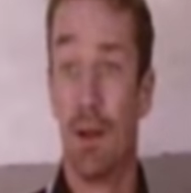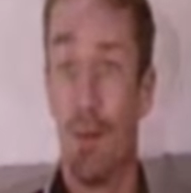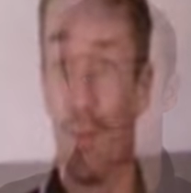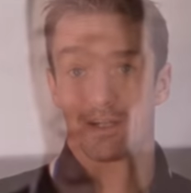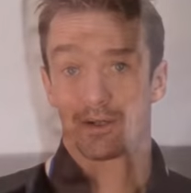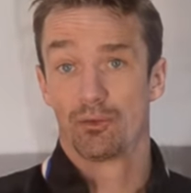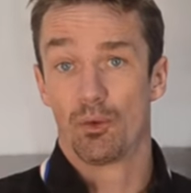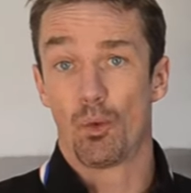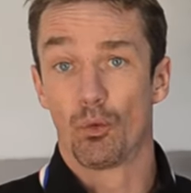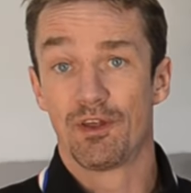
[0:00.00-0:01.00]
C'est-à-dire
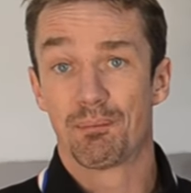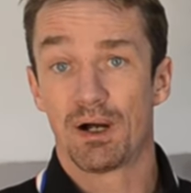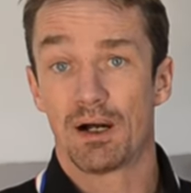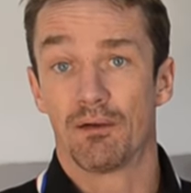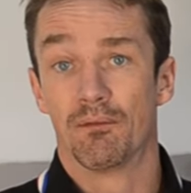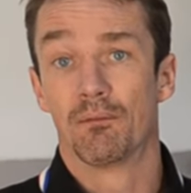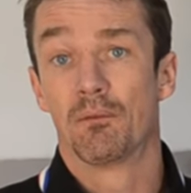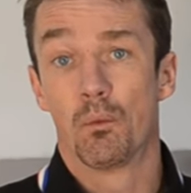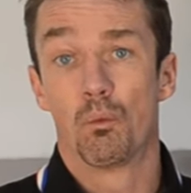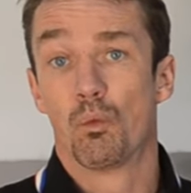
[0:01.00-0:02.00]
que au départ,
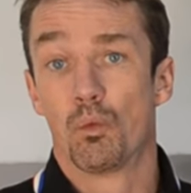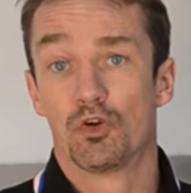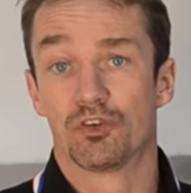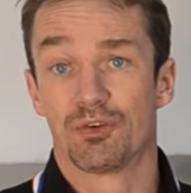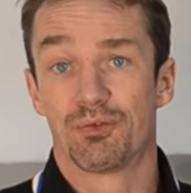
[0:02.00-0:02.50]
j'ai